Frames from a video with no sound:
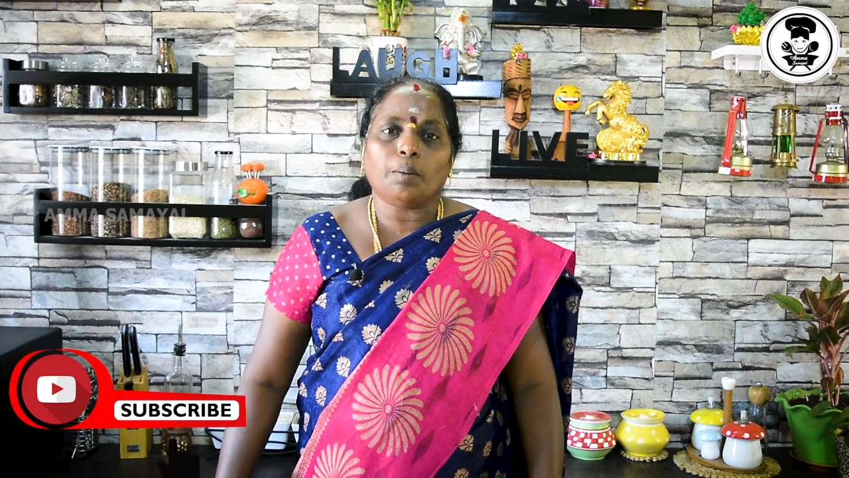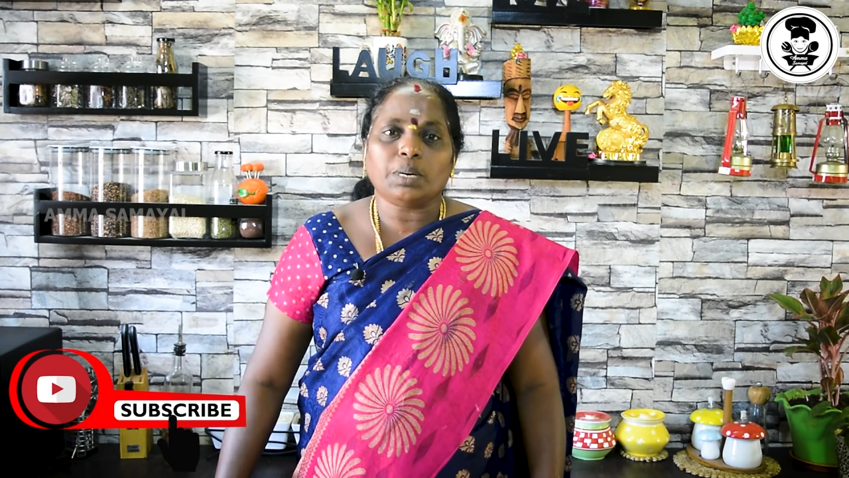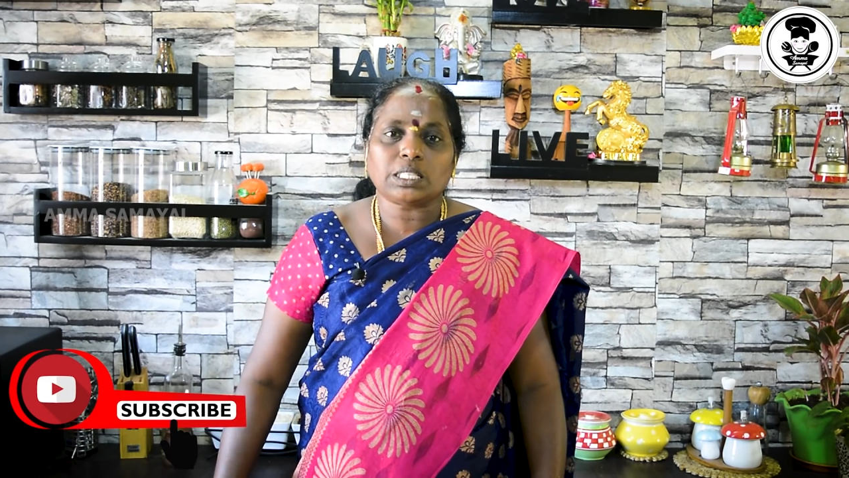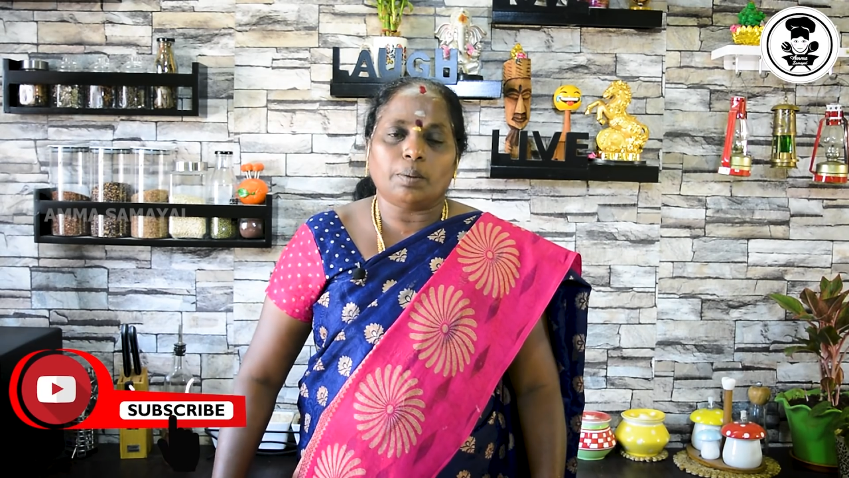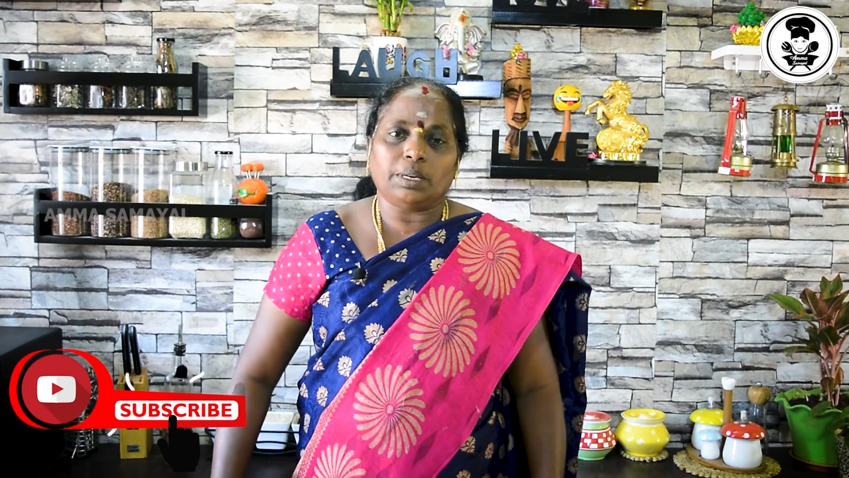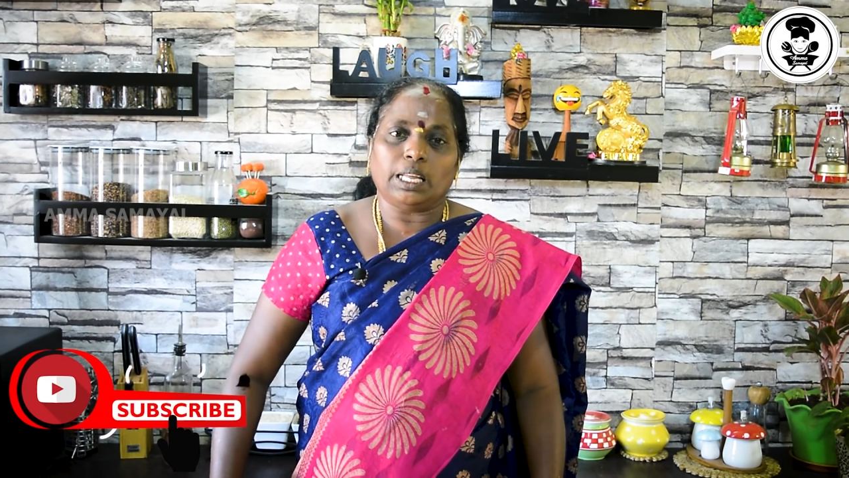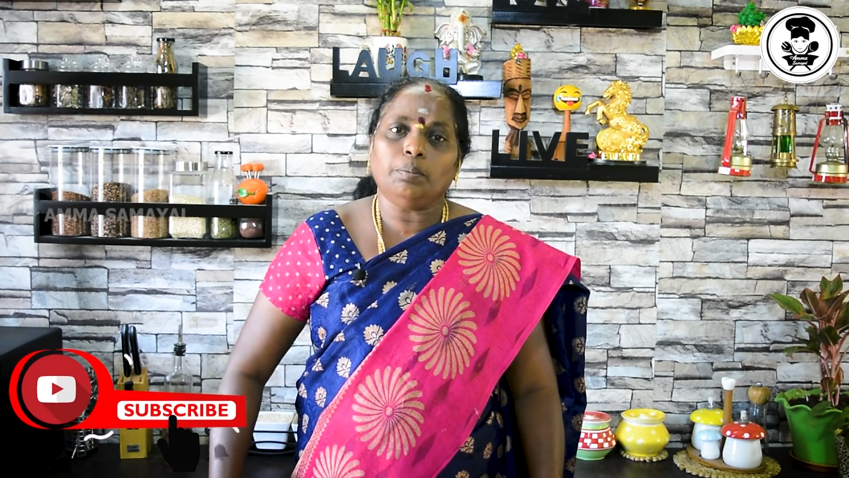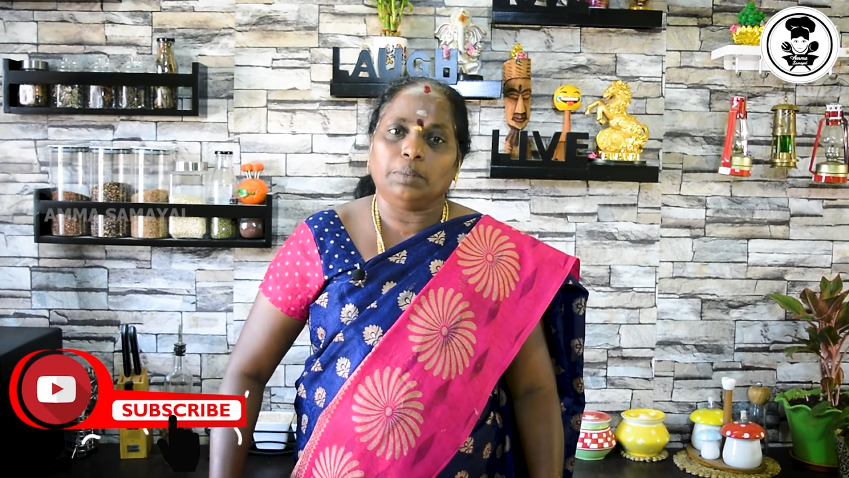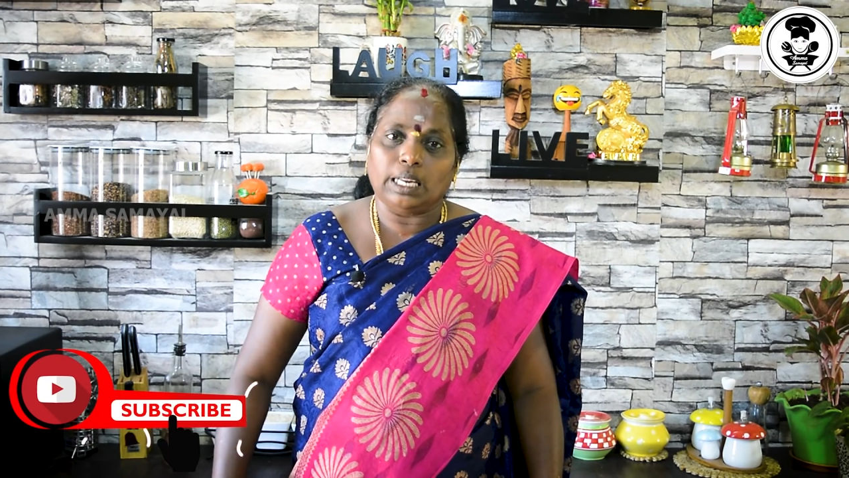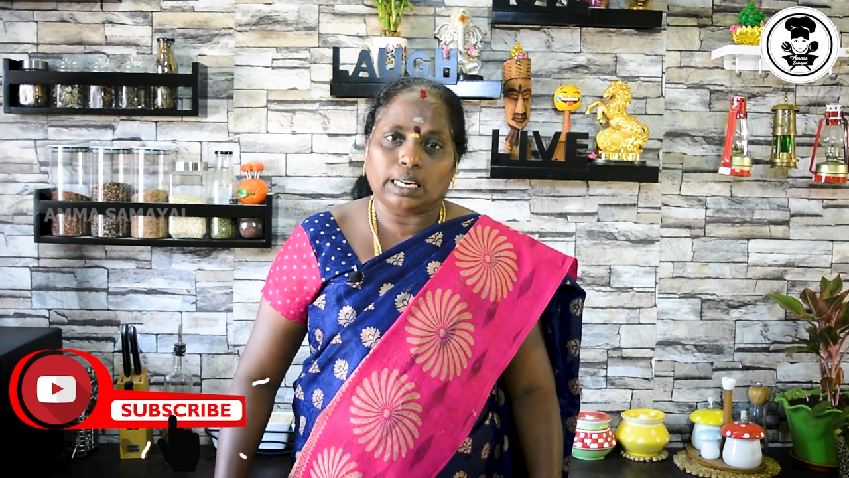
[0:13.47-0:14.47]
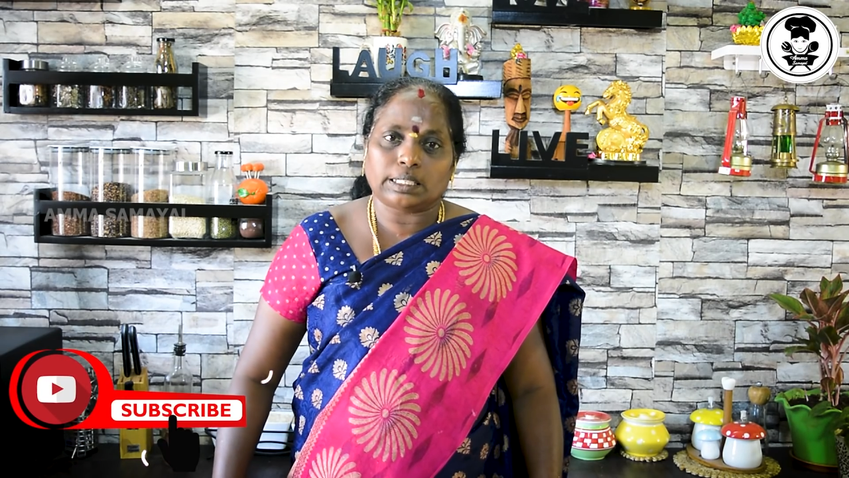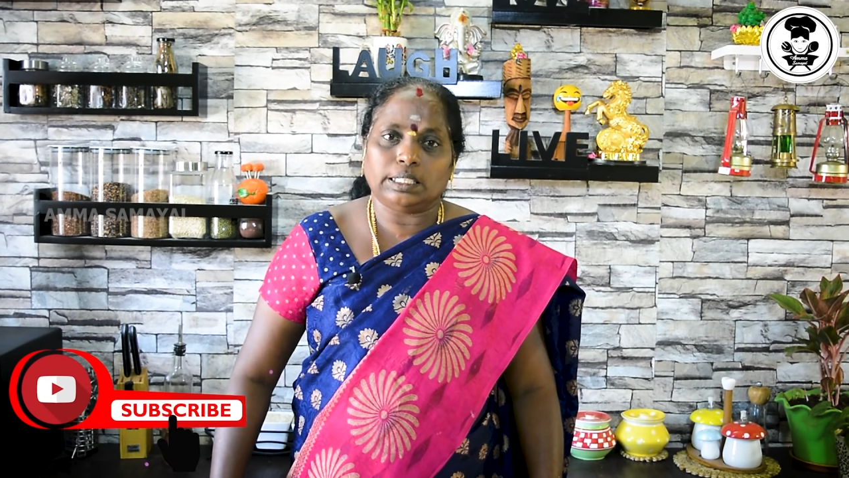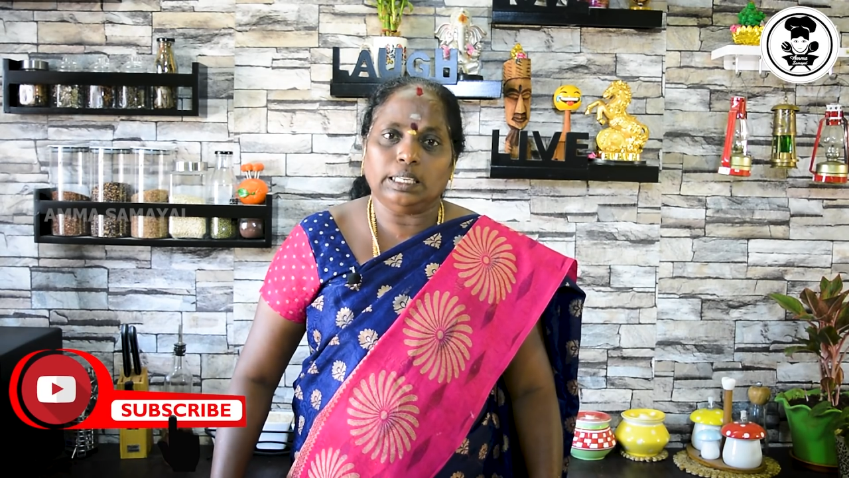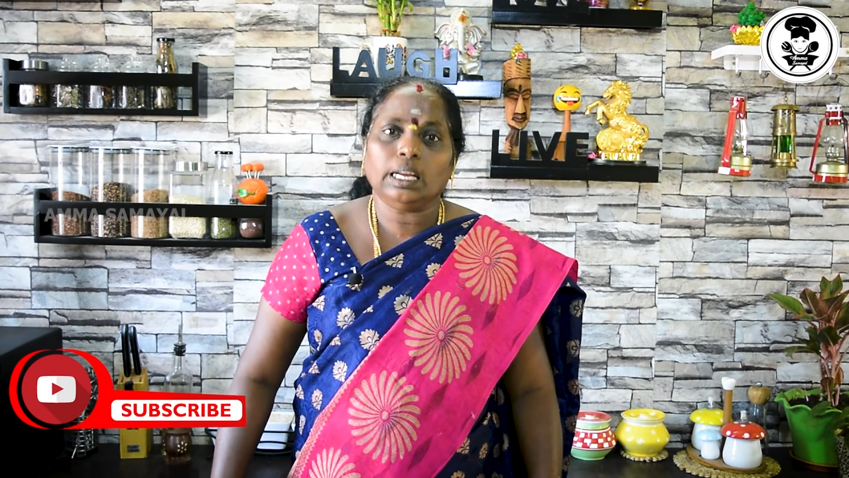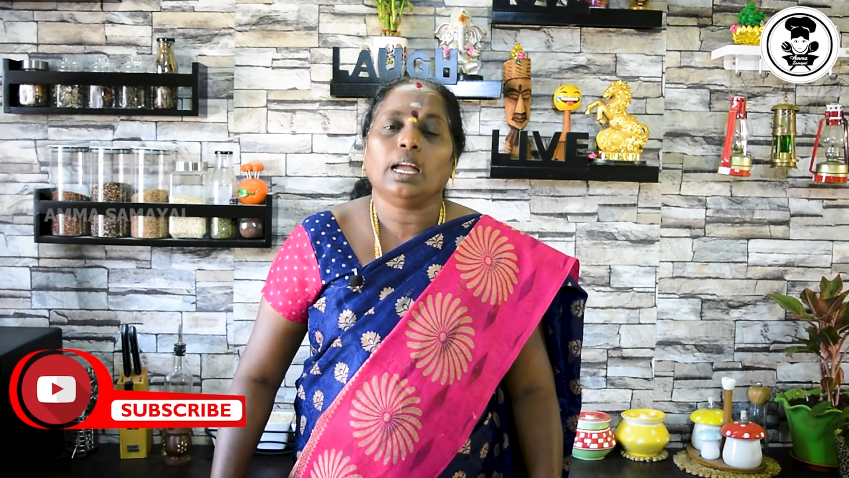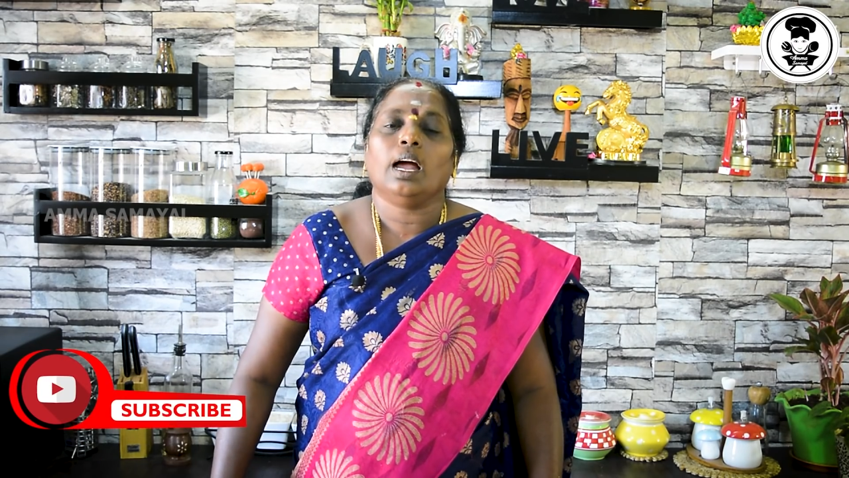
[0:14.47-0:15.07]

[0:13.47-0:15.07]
அம்மா சமையல் மீனாட்சி